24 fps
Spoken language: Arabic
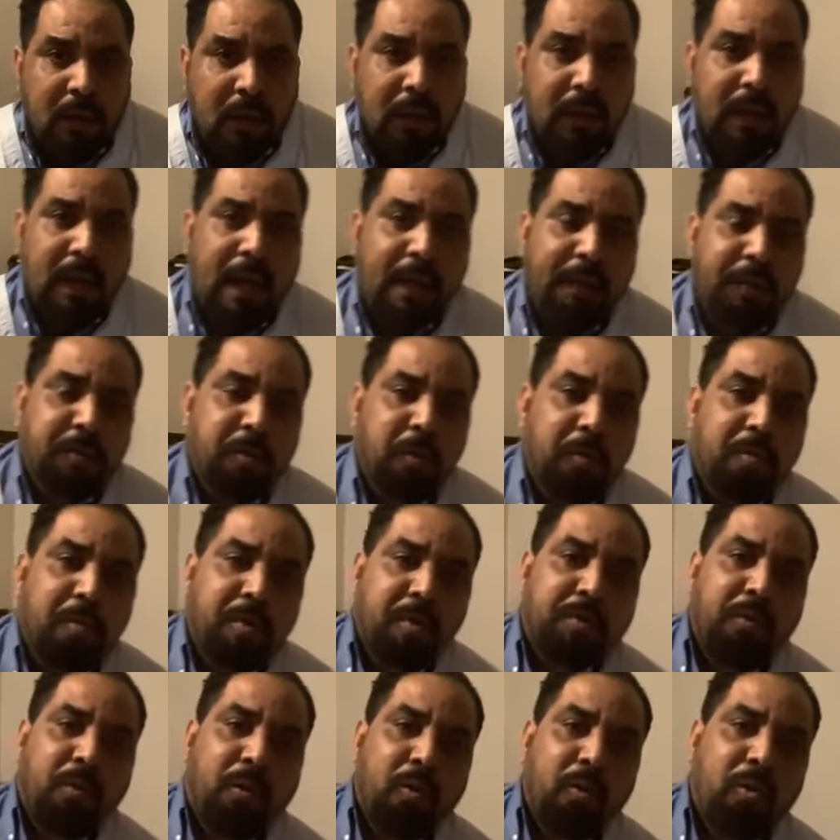إلى عاد الصوت
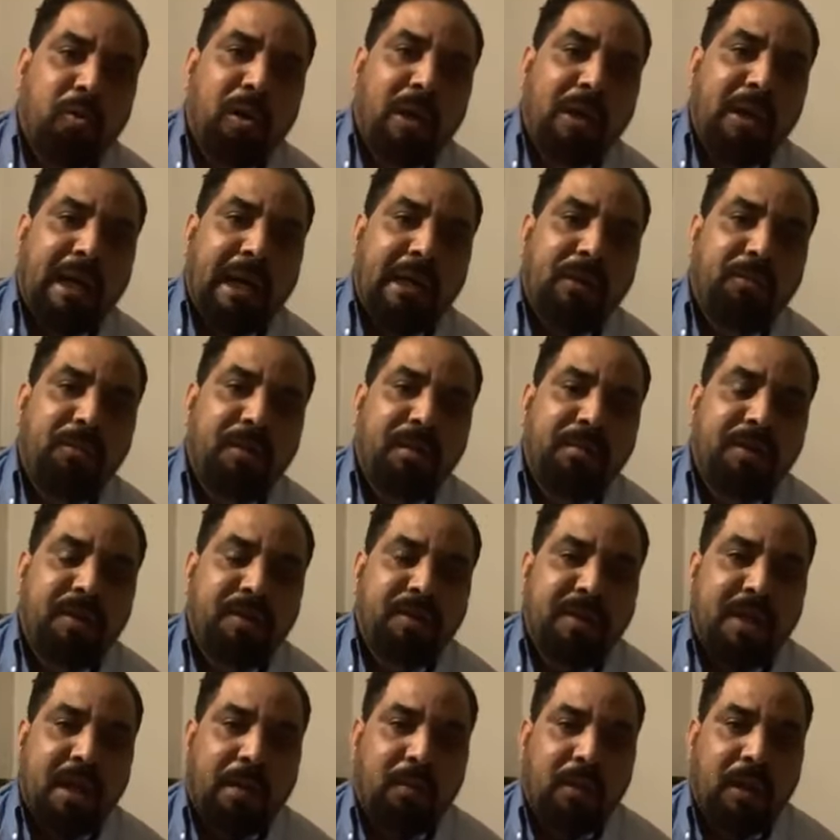مسموع قولوا لي خلوني نبدأ
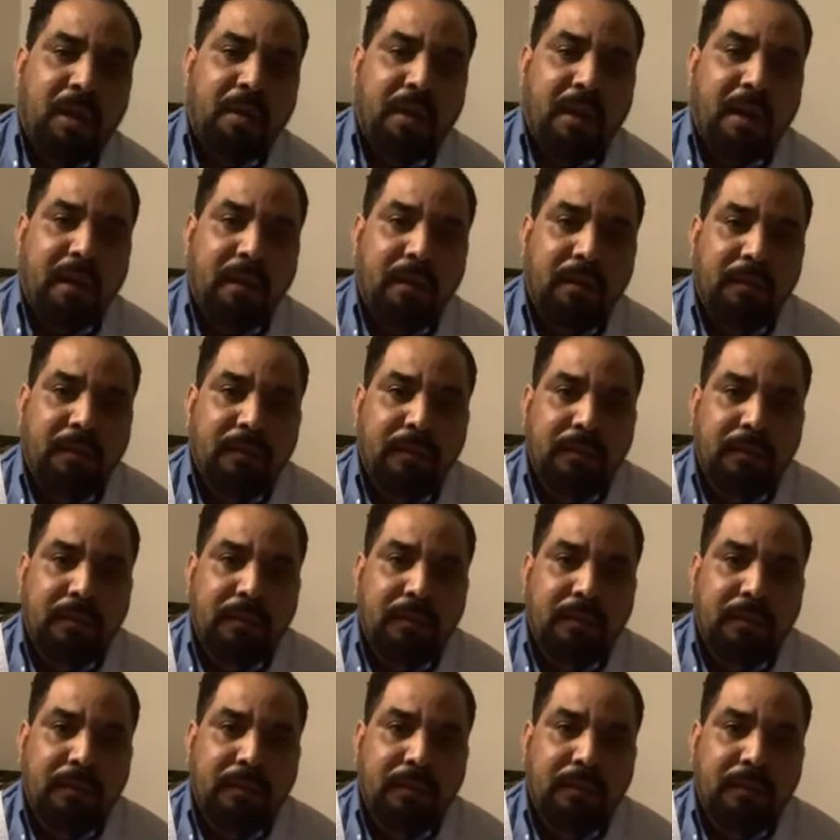جزاكم الله خيرا